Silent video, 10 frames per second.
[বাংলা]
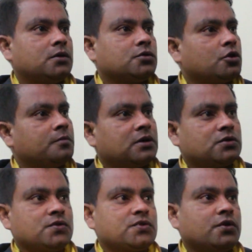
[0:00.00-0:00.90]
শতভাগ
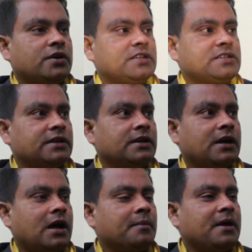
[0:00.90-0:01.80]
সুস্থ হয়েছে
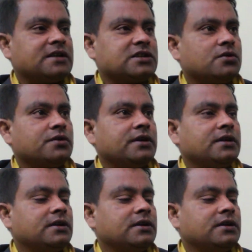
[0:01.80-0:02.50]
আমি আশা করি